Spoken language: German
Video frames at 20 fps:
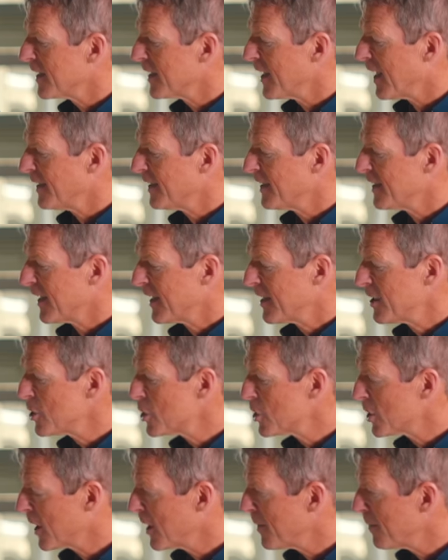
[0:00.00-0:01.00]
äh, an den
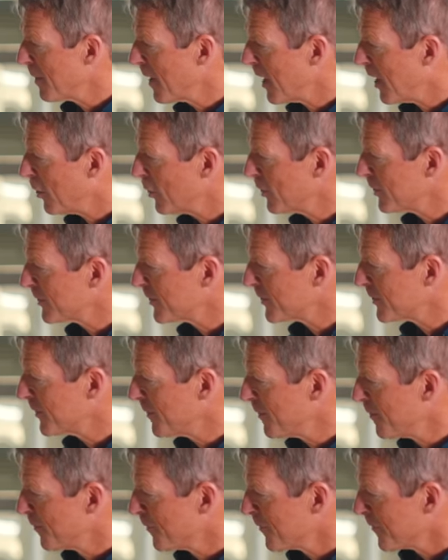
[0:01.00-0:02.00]
Kettenstreben raus.
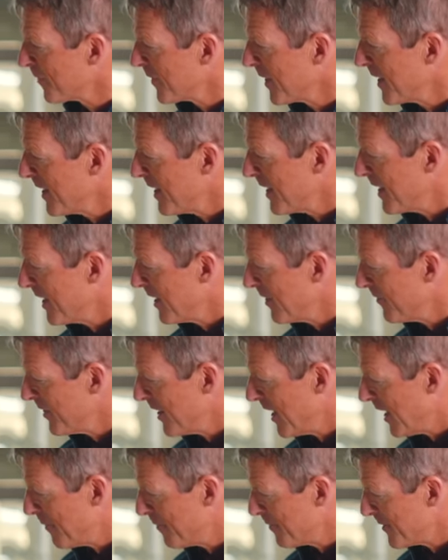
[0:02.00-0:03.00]
Äh,
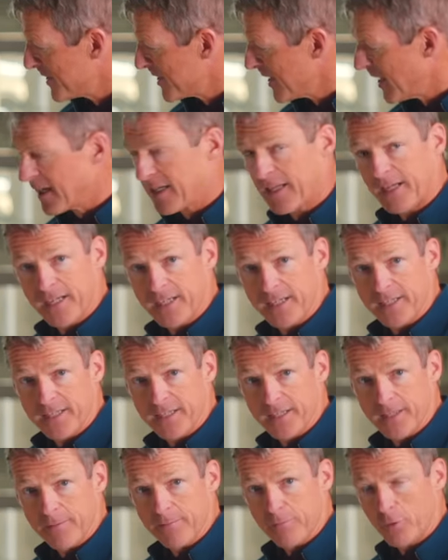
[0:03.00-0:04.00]
wir haben
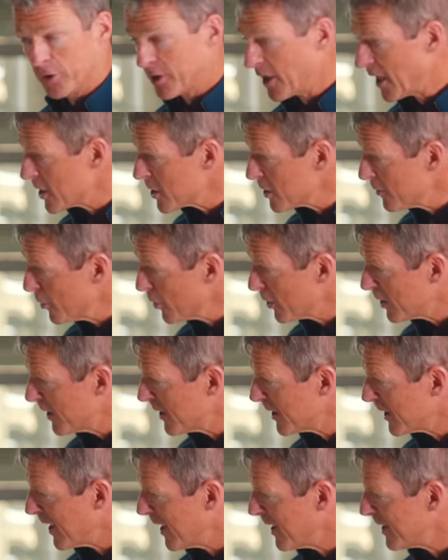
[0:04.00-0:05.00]
zahlreiche
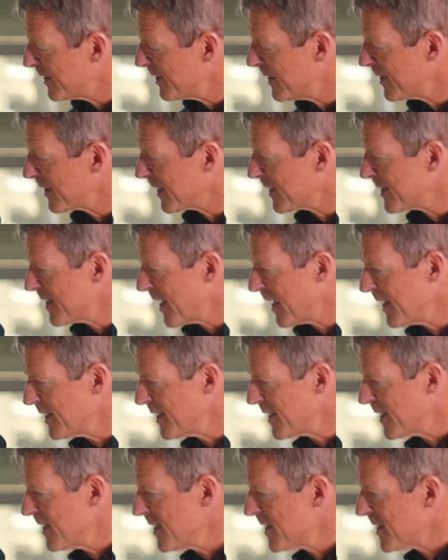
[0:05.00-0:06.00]
Montagemöglichkeiten.
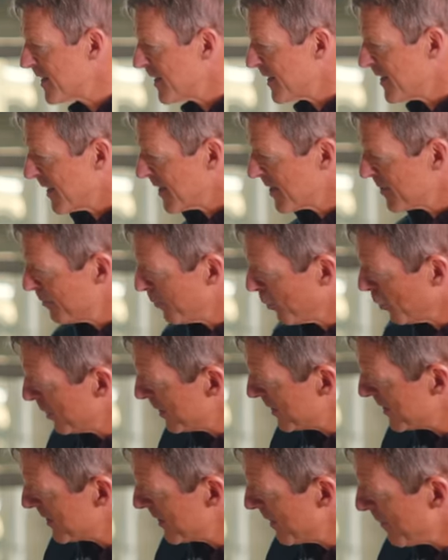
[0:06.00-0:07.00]
Interessant ist, dass
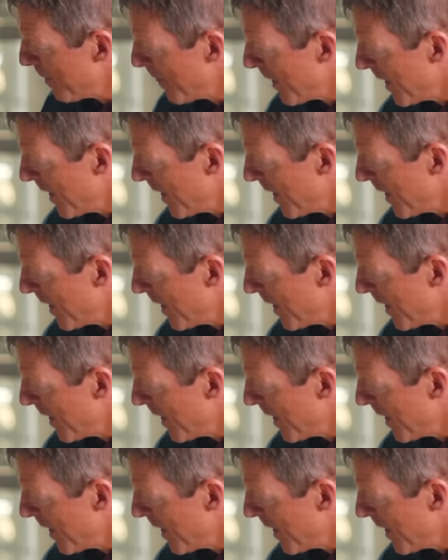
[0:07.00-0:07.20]
Bulls